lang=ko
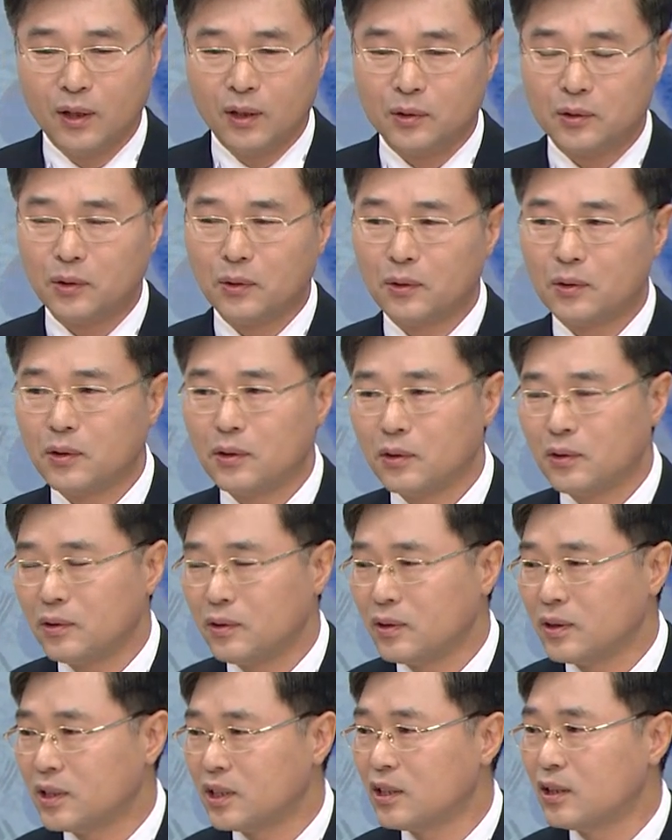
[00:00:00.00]

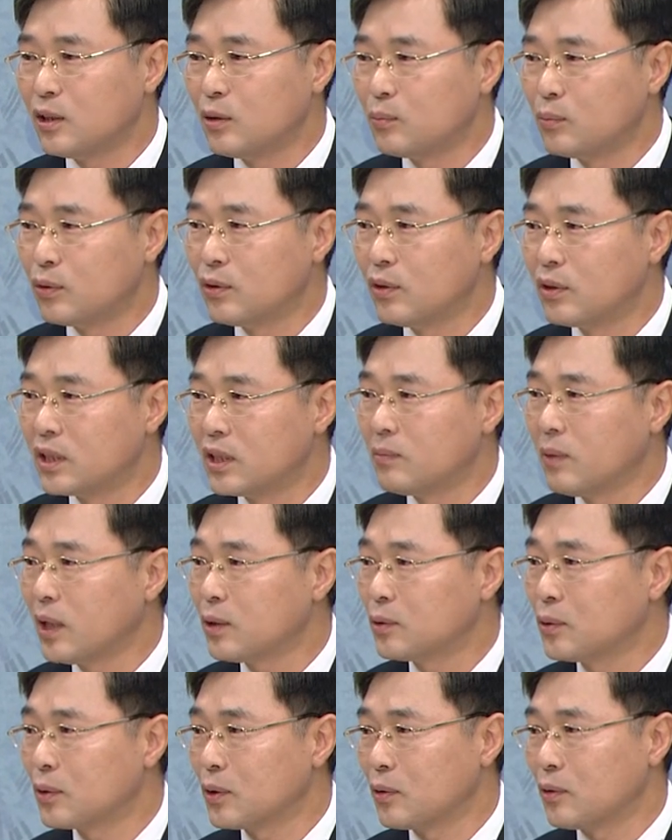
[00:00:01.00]
종교는
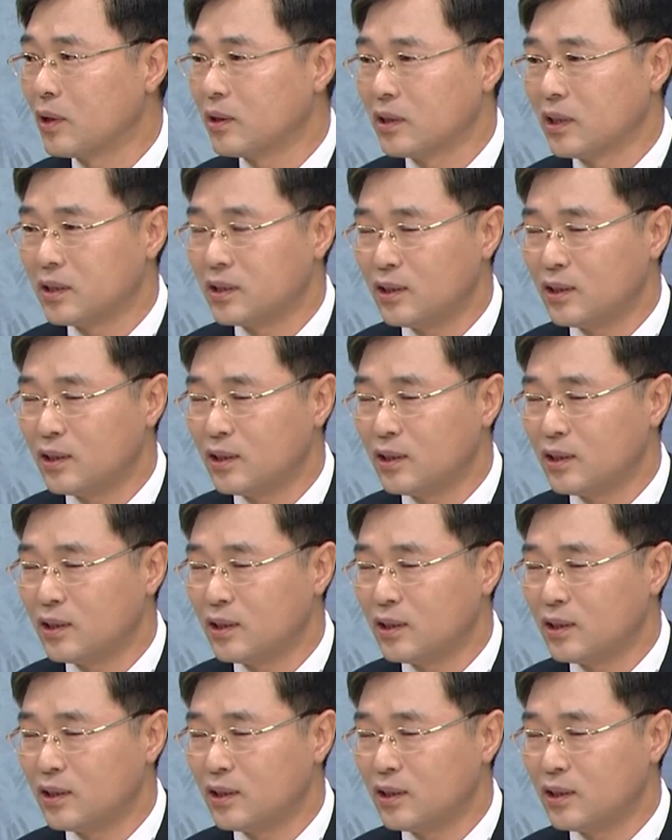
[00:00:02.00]
신불기만 종교로 한다.